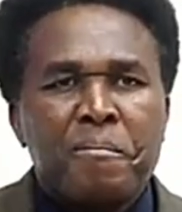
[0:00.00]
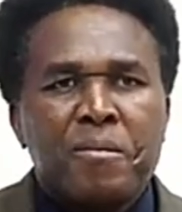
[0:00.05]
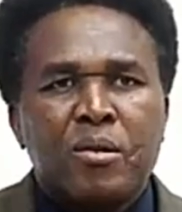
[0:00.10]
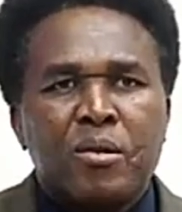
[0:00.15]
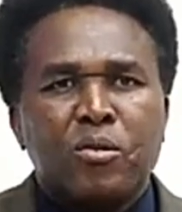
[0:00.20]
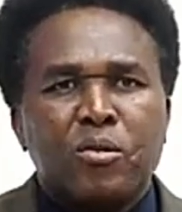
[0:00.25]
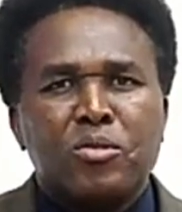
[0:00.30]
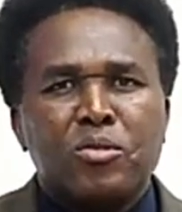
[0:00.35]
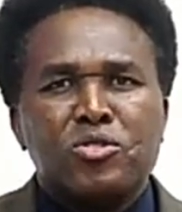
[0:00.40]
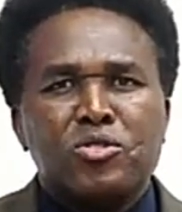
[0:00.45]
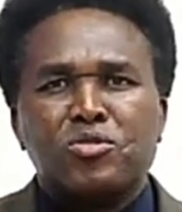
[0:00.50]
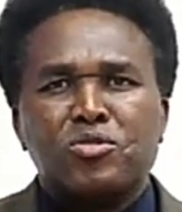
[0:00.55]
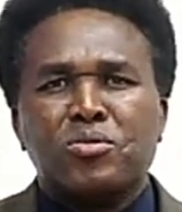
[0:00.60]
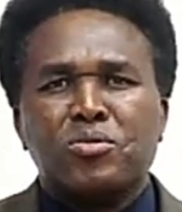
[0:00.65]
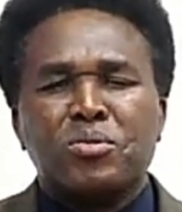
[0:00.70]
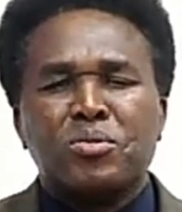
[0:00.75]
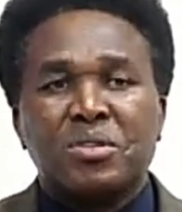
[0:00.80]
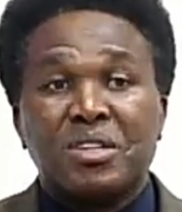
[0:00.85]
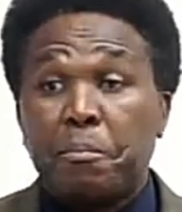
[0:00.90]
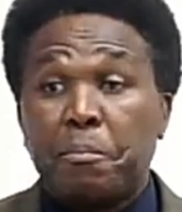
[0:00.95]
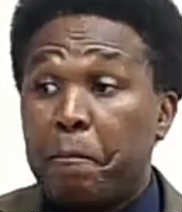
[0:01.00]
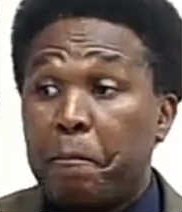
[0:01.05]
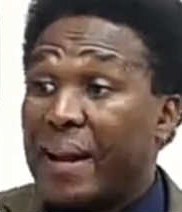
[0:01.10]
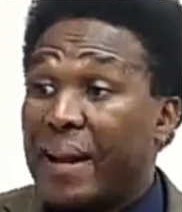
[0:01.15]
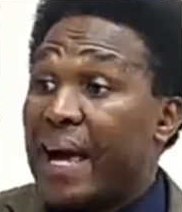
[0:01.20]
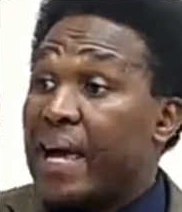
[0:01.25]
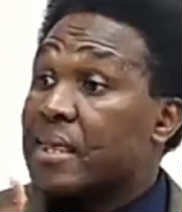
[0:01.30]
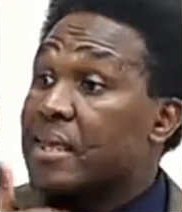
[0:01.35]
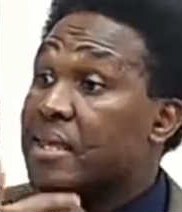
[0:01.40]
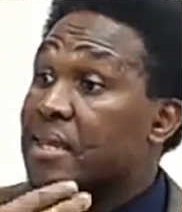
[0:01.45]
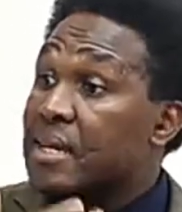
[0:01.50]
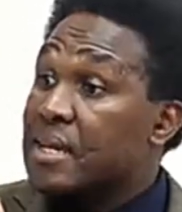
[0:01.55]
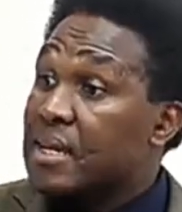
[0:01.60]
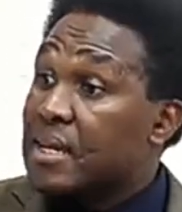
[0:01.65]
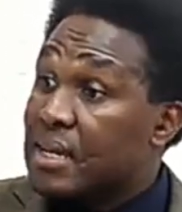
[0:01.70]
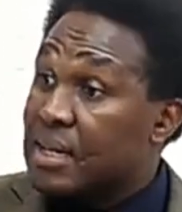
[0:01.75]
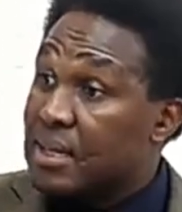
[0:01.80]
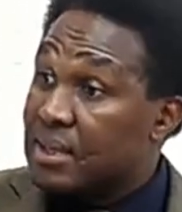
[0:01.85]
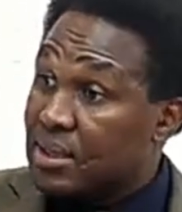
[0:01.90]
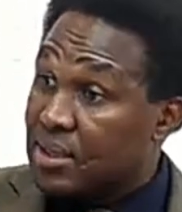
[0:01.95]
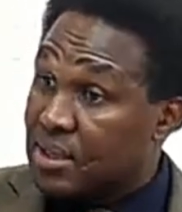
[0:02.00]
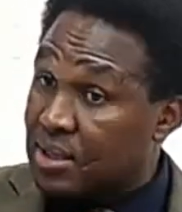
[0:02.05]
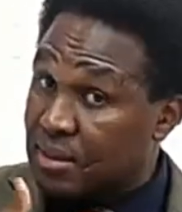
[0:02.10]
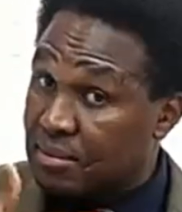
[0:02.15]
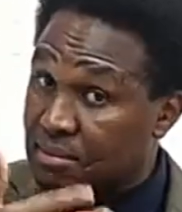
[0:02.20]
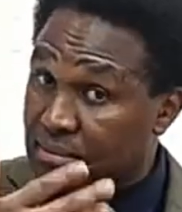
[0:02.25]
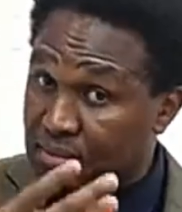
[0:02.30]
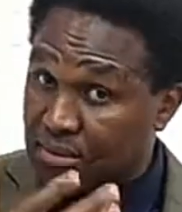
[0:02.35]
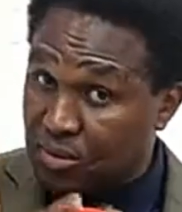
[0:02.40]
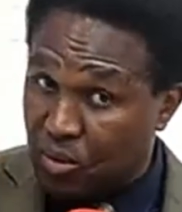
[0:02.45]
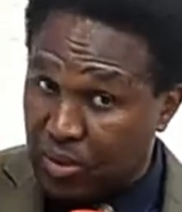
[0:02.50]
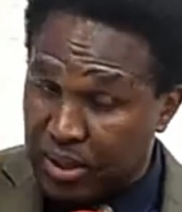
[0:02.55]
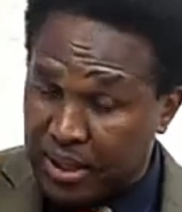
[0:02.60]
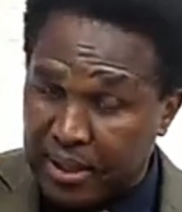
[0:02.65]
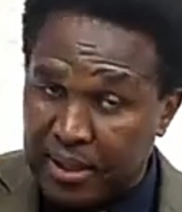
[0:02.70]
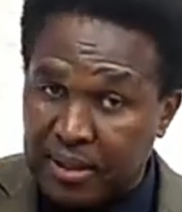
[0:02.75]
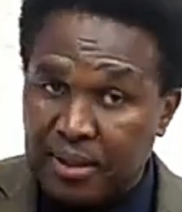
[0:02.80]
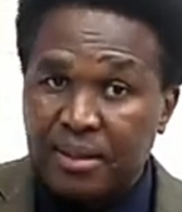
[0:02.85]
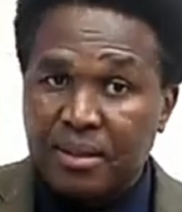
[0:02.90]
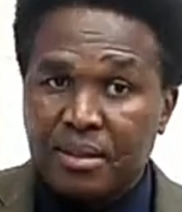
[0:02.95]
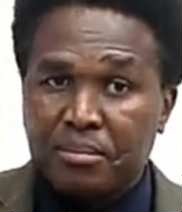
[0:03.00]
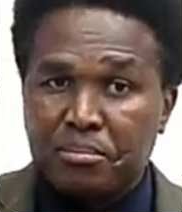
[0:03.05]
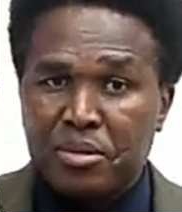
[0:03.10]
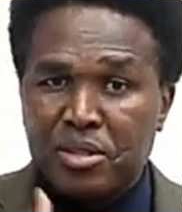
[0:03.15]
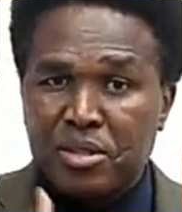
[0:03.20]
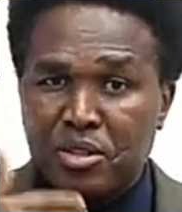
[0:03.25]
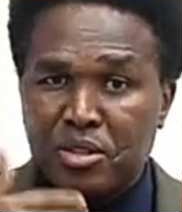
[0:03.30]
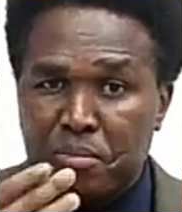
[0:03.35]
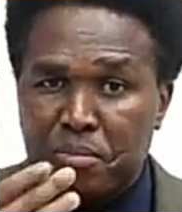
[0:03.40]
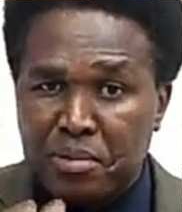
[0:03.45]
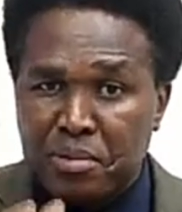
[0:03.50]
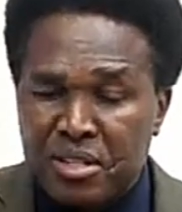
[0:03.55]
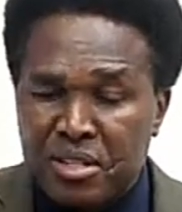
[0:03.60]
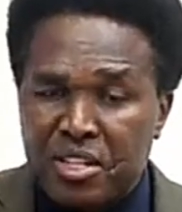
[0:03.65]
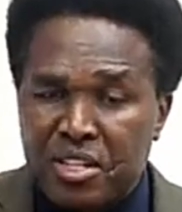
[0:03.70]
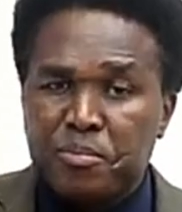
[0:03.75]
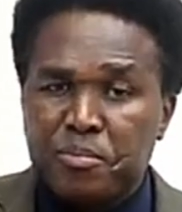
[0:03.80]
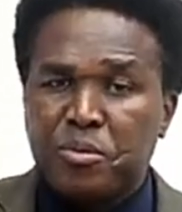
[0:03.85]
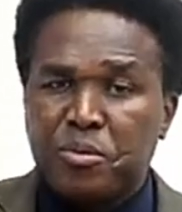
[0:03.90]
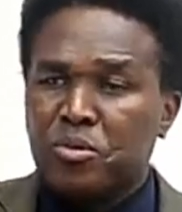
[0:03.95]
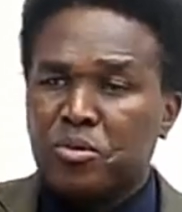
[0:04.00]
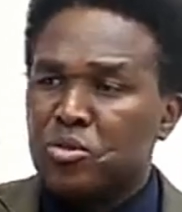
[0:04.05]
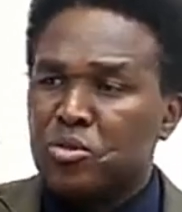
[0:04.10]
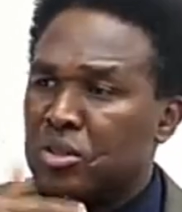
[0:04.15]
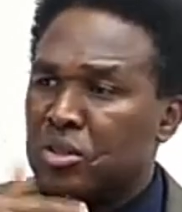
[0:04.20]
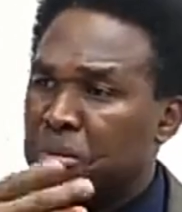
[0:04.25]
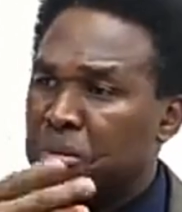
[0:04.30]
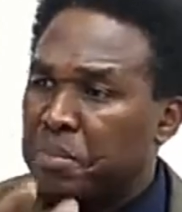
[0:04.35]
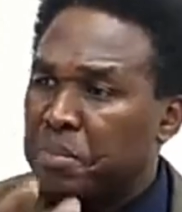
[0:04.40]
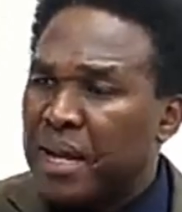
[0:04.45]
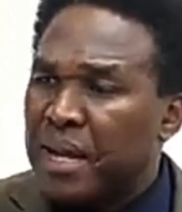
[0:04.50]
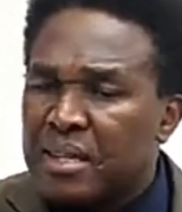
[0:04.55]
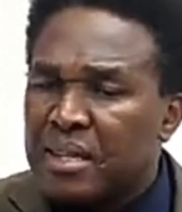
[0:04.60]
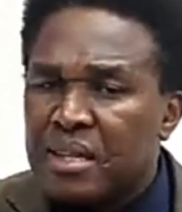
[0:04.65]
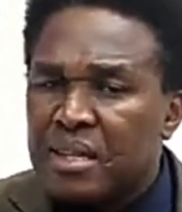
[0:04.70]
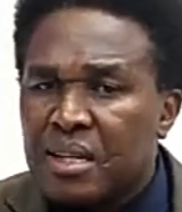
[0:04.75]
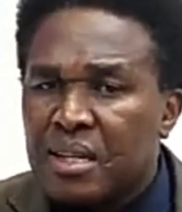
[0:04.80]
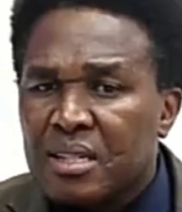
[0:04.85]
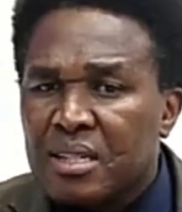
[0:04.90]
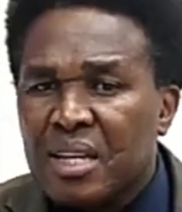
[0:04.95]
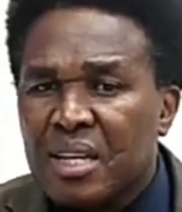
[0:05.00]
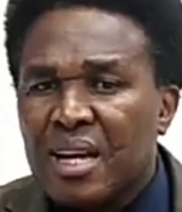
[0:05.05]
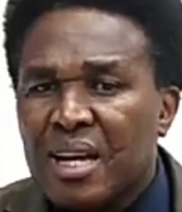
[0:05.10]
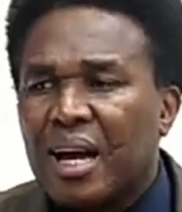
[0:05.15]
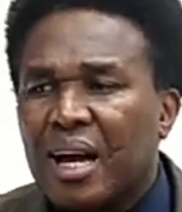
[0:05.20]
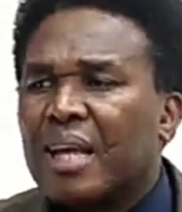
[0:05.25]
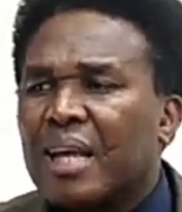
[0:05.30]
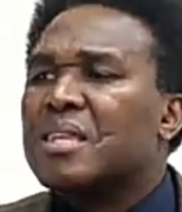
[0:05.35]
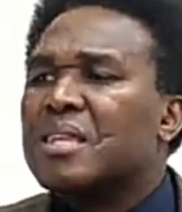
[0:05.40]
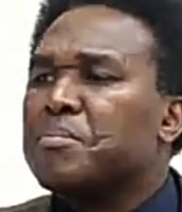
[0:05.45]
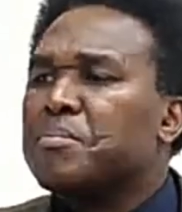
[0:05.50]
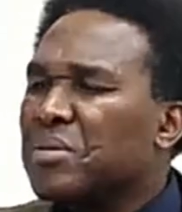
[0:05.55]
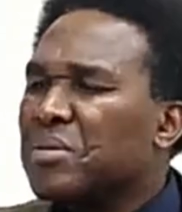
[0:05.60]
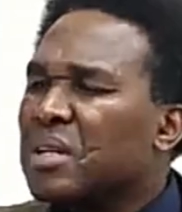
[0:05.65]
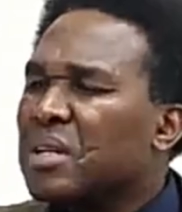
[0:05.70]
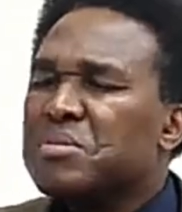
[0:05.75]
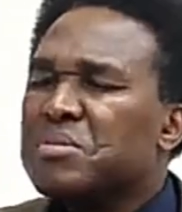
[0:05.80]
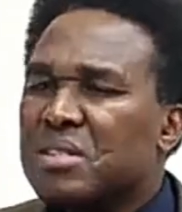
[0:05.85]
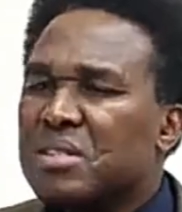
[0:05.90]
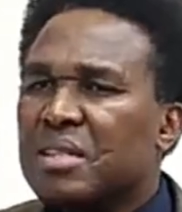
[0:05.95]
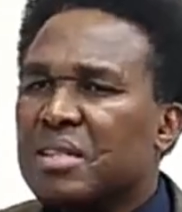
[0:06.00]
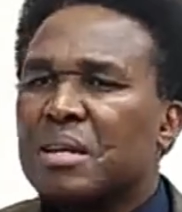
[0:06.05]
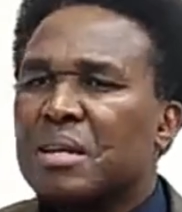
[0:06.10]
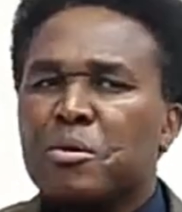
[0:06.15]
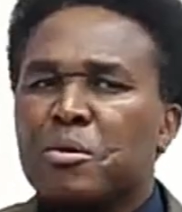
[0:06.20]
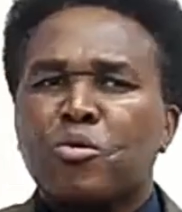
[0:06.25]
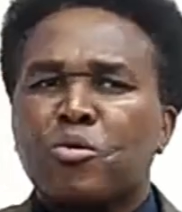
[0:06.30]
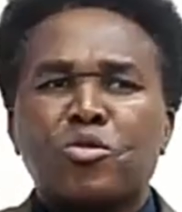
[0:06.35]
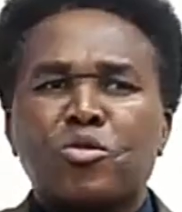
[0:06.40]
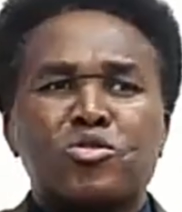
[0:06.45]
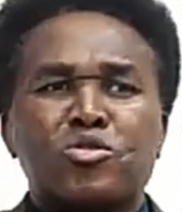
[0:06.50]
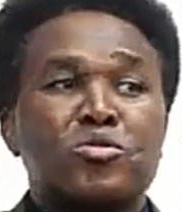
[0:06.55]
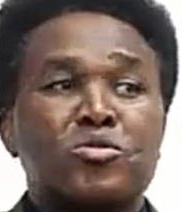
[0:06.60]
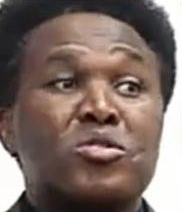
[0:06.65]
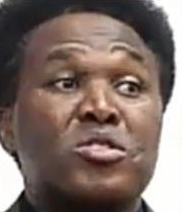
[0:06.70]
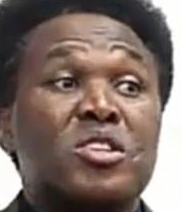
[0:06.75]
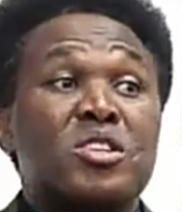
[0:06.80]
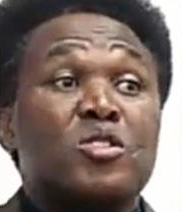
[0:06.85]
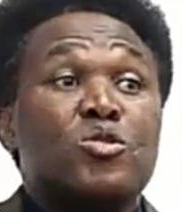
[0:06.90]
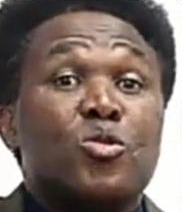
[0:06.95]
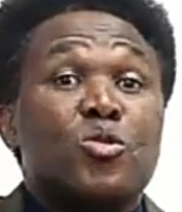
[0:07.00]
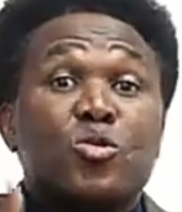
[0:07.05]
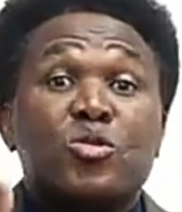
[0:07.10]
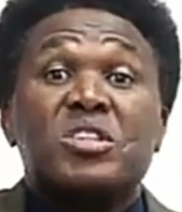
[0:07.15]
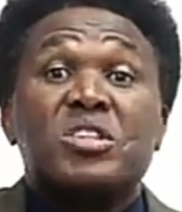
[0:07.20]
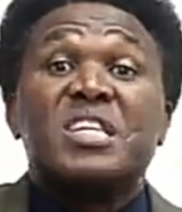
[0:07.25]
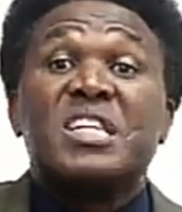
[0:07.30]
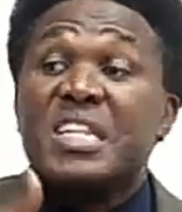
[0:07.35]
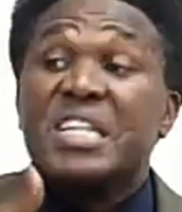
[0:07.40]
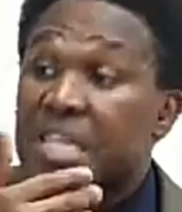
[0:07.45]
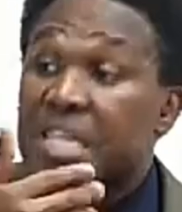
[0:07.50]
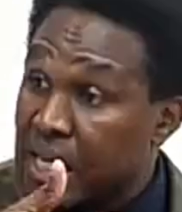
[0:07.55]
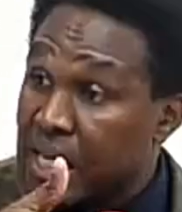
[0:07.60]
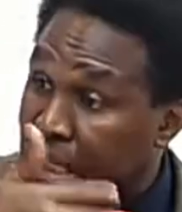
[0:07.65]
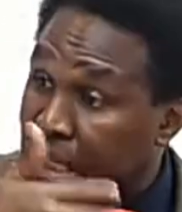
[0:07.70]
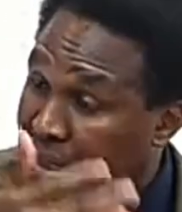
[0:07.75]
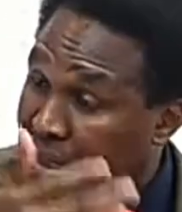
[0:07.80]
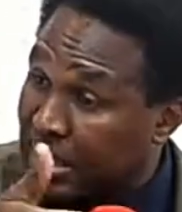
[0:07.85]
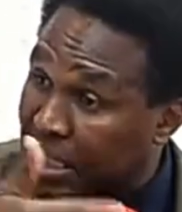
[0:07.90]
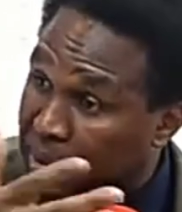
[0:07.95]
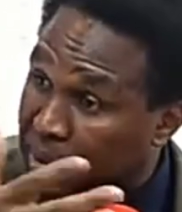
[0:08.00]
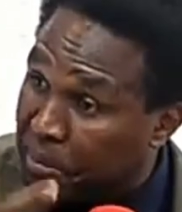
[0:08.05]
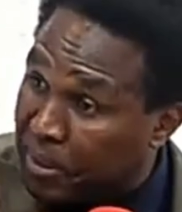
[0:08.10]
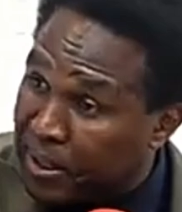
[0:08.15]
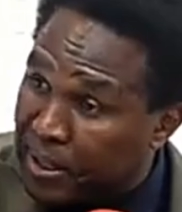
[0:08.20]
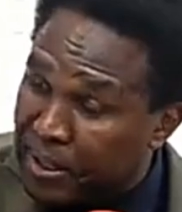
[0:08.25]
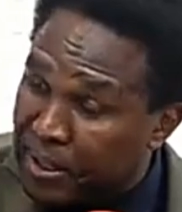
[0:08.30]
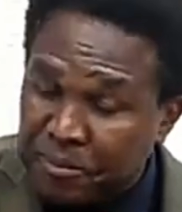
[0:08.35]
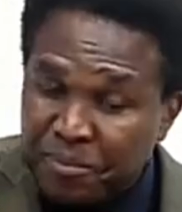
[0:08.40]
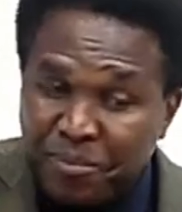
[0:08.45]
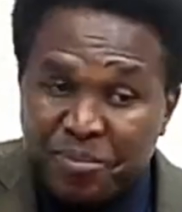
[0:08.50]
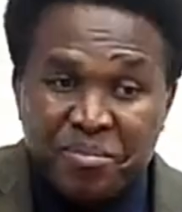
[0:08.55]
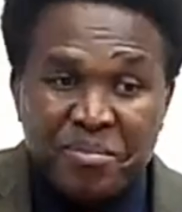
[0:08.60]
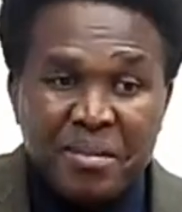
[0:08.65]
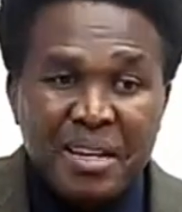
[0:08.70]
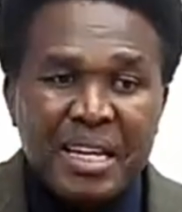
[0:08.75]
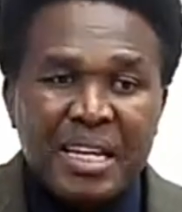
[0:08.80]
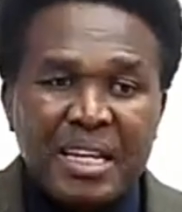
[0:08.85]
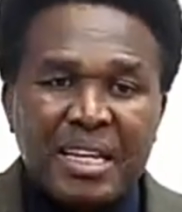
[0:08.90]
um conjunto de práticas, ok? Inclusive princípios, um conjunto de práticas, até podemos dizer também um conjunto de doutrinas também, uhum.